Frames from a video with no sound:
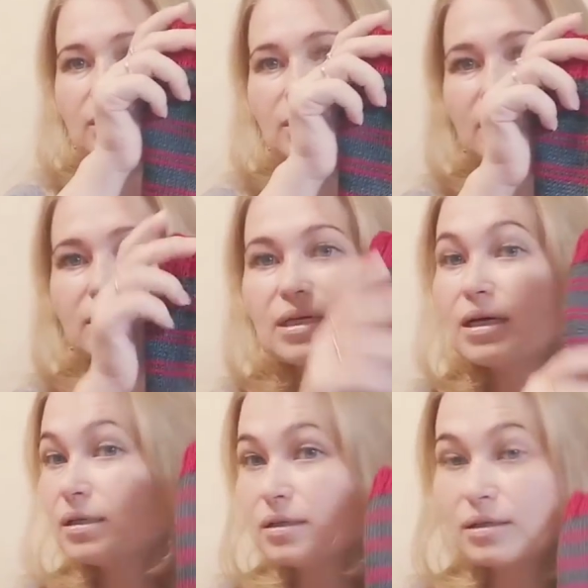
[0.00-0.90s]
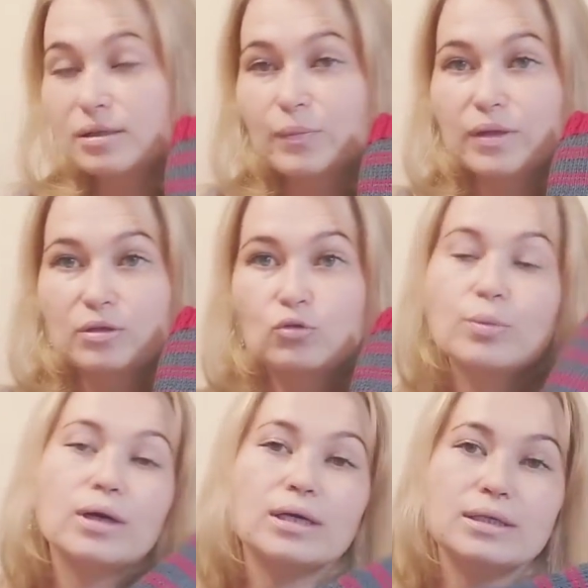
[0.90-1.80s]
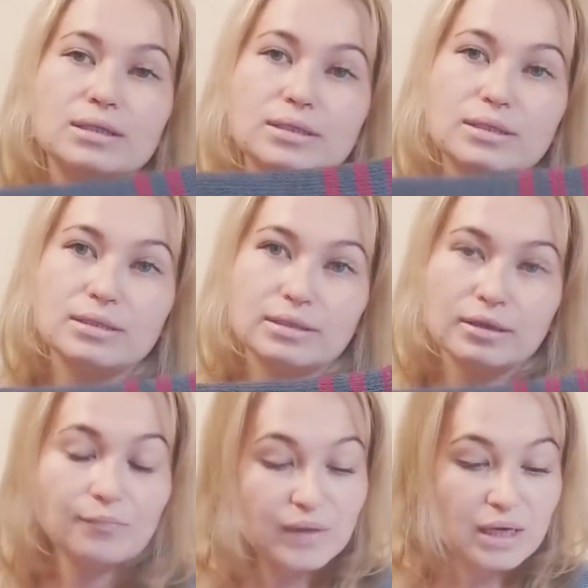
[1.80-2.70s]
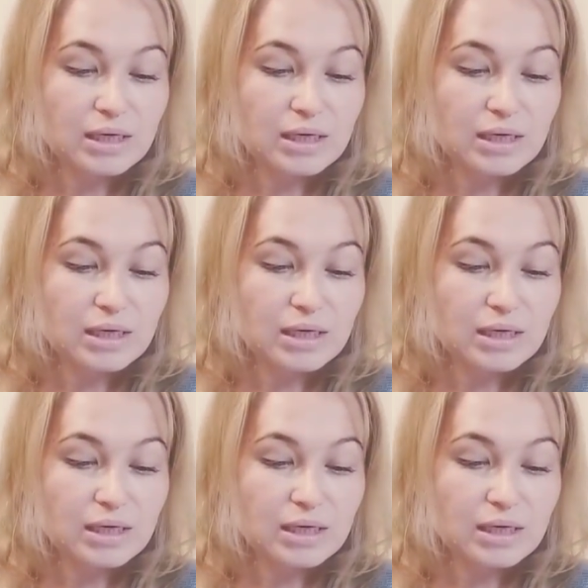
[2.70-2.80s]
Кстати, кстати, а это полотно пока не стирано.